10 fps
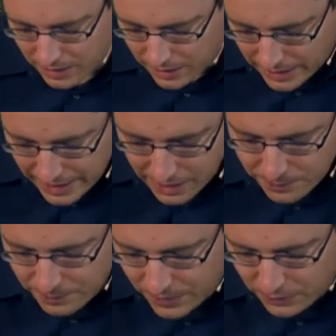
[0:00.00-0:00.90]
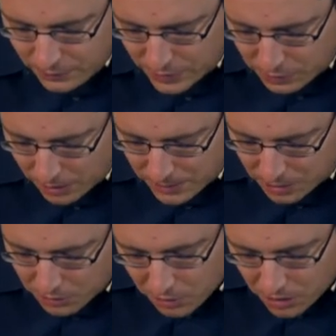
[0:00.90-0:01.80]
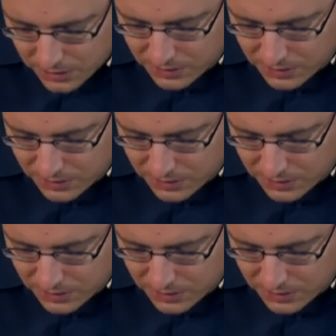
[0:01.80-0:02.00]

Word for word: Herr, wir kommen auch heute